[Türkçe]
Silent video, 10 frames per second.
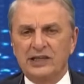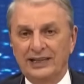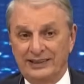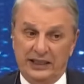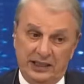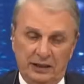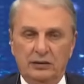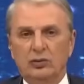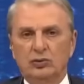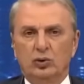Hangi
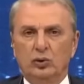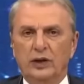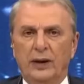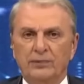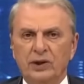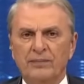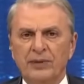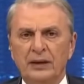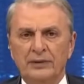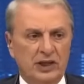saatteki durumu
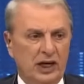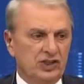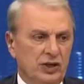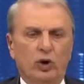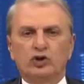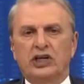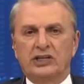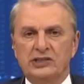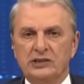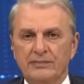yaptık? Mesela akşam
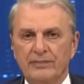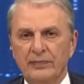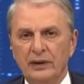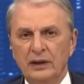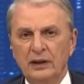18.